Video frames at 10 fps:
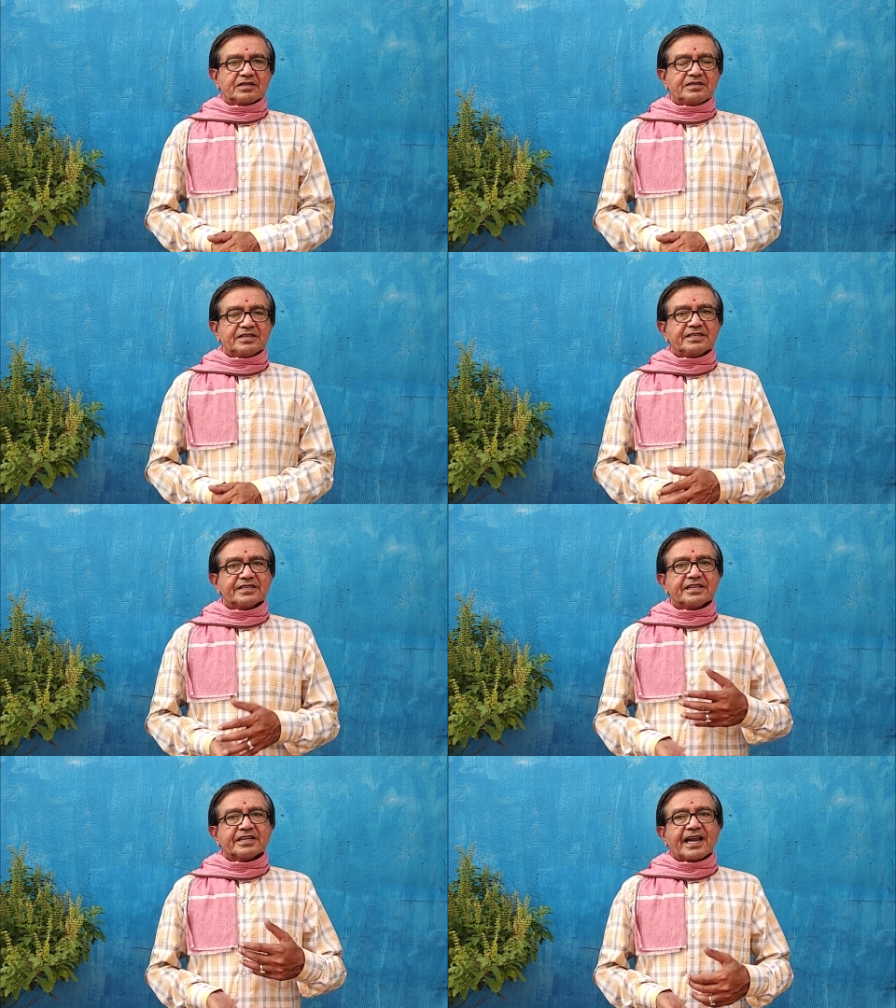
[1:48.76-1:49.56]
ये
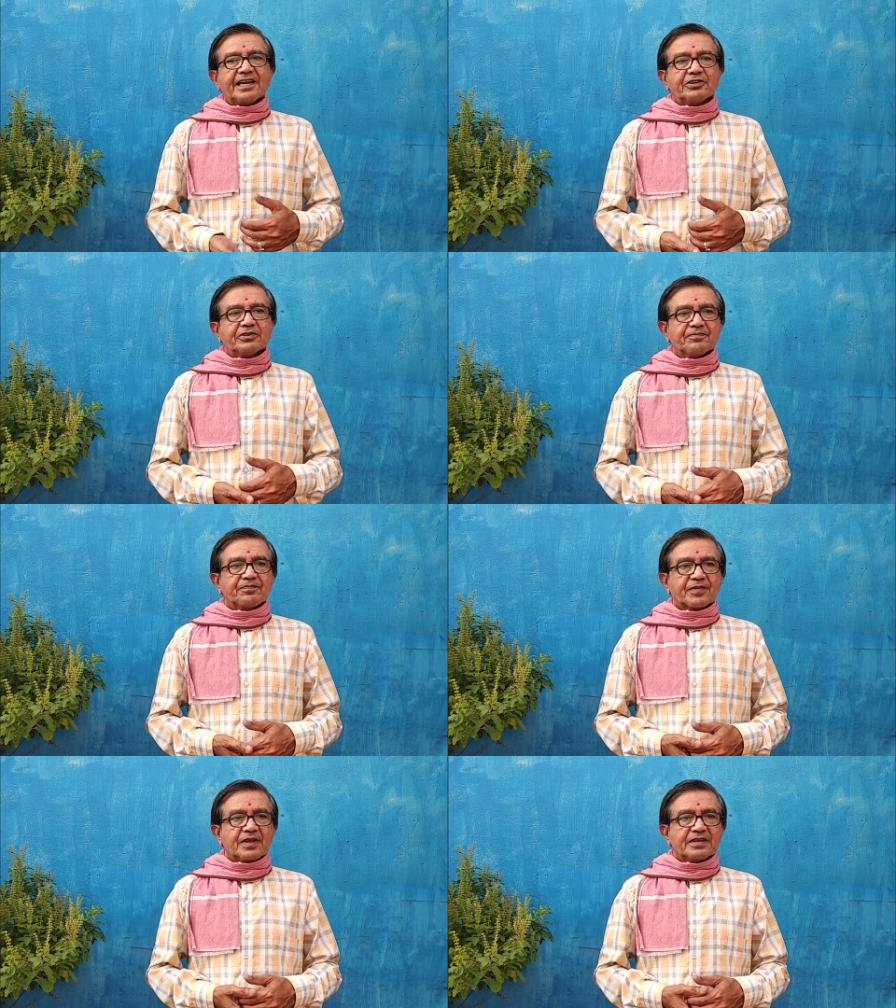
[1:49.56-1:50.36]
यदि खाली हो
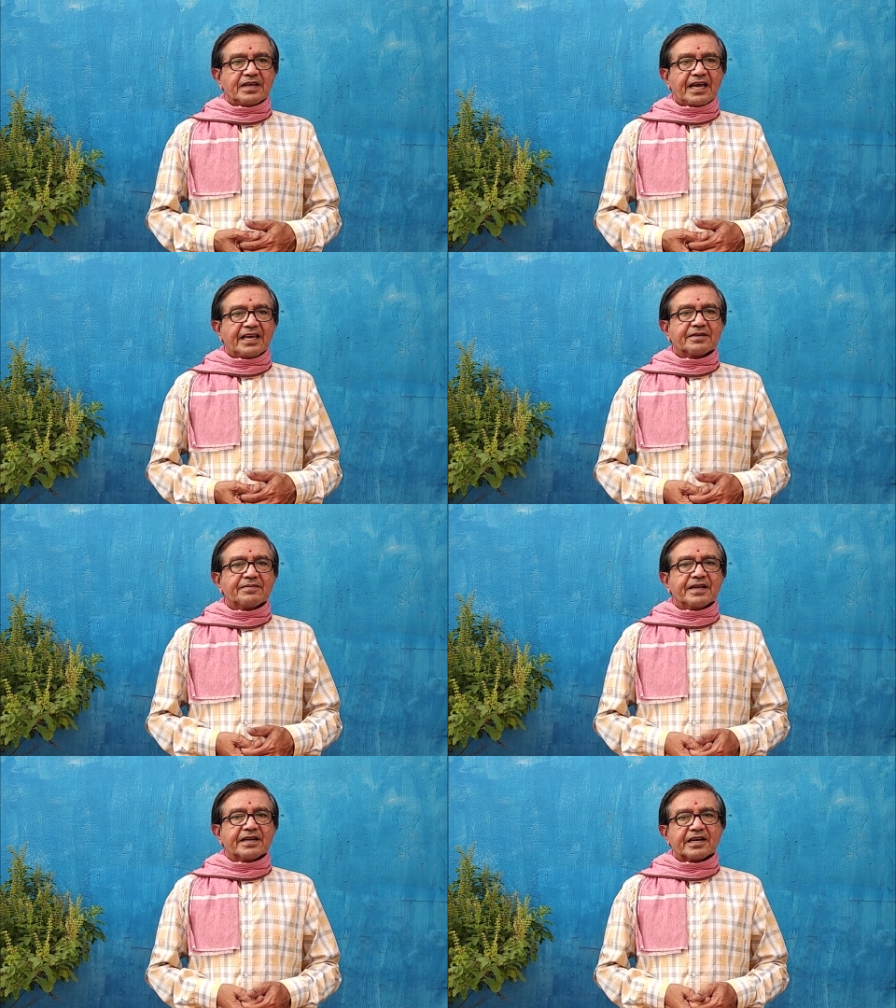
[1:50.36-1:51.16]
यहाँ एक
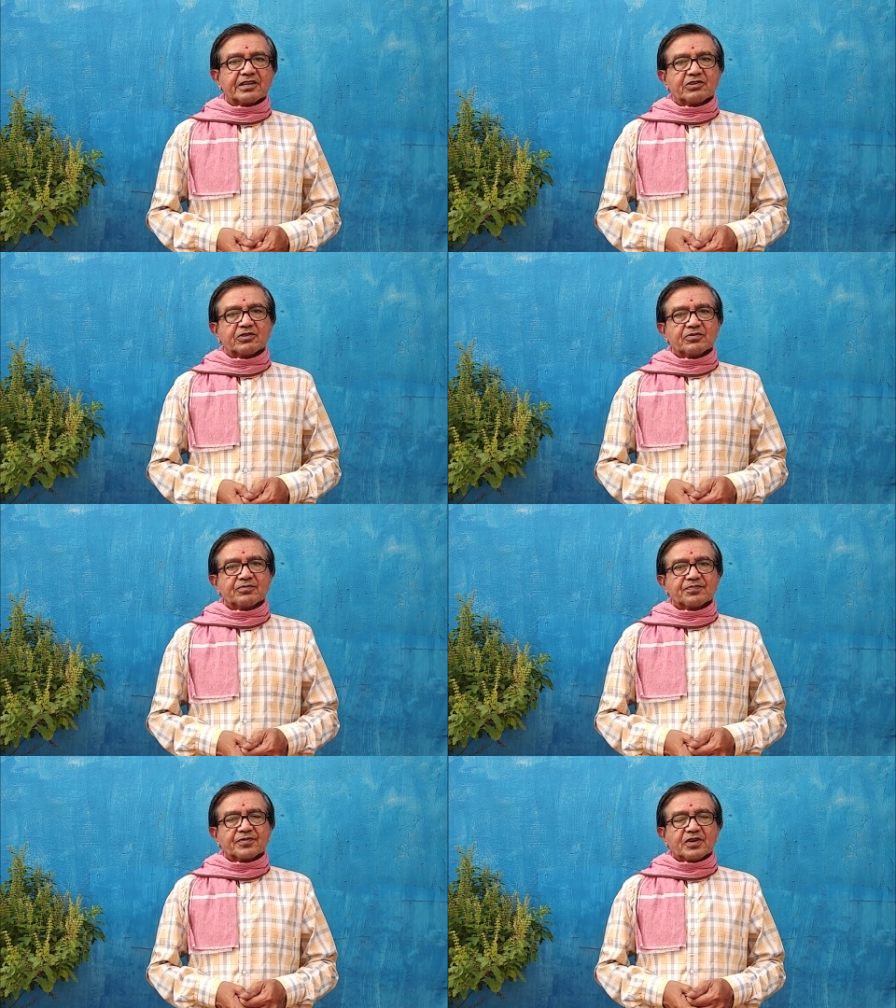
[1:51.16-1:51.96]
भी रेखा ना हो
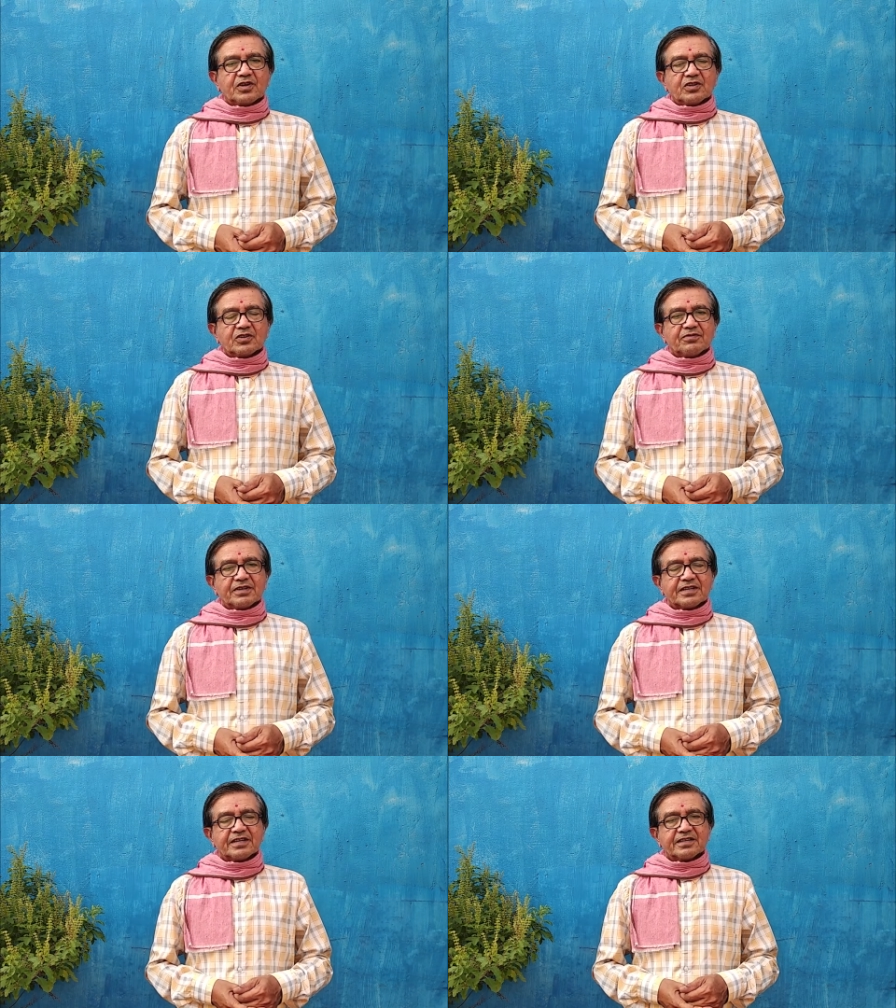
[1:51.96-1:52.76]
तो
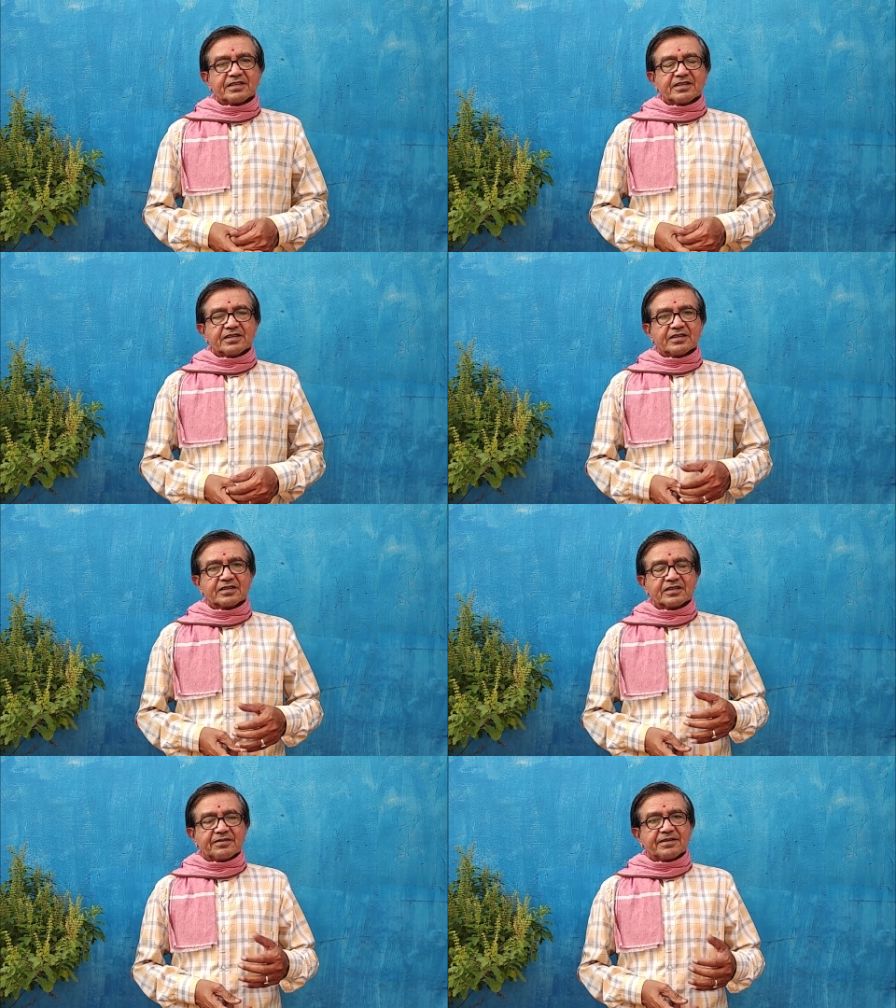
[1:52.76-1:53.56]
व्यक्ति
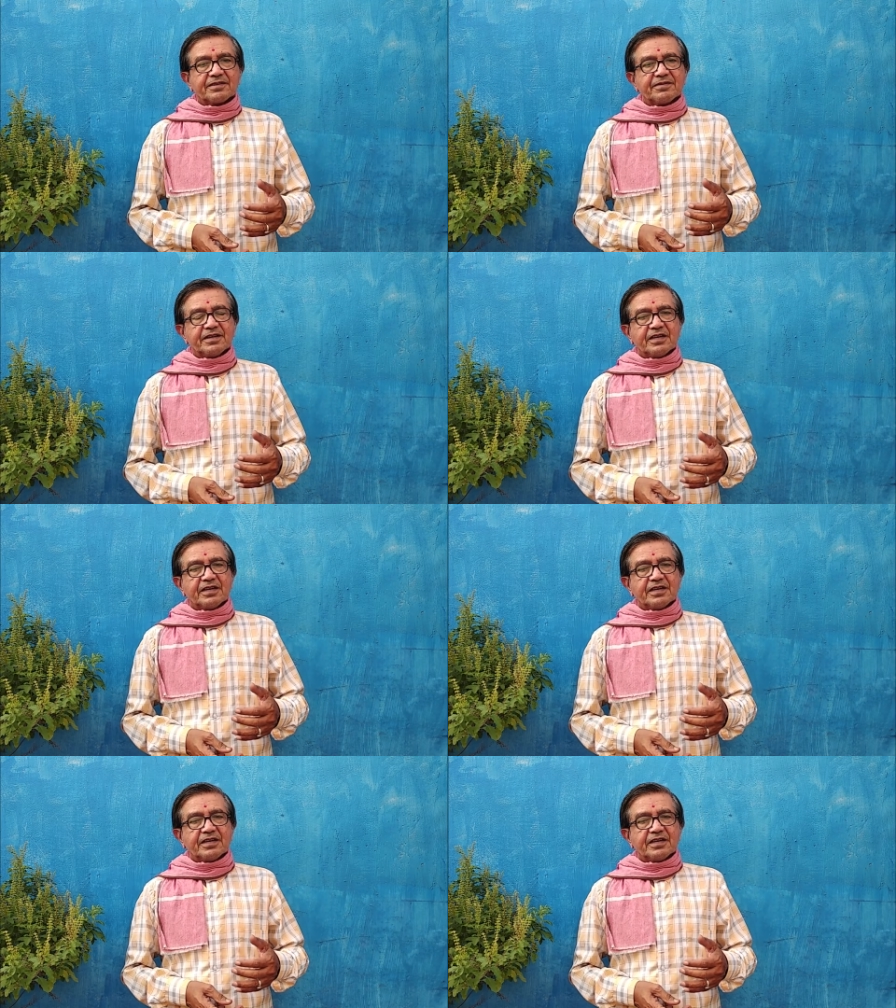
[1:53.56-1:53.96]
कभी कभी